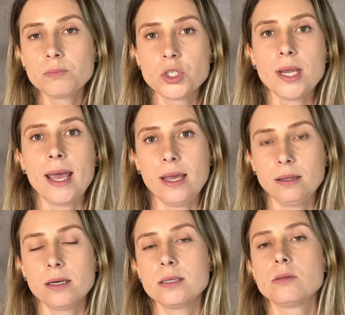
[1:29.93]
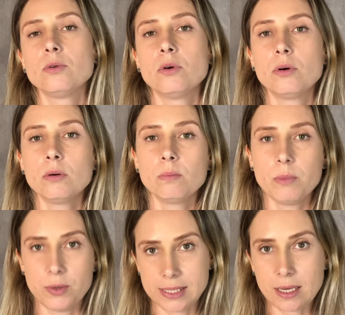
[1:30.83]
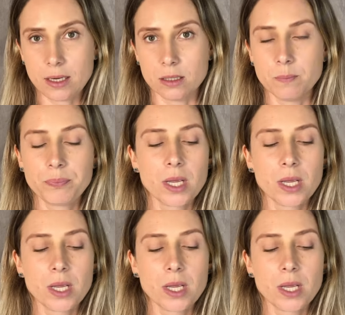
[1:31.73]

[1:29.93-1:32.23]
de haters no meu Instagram.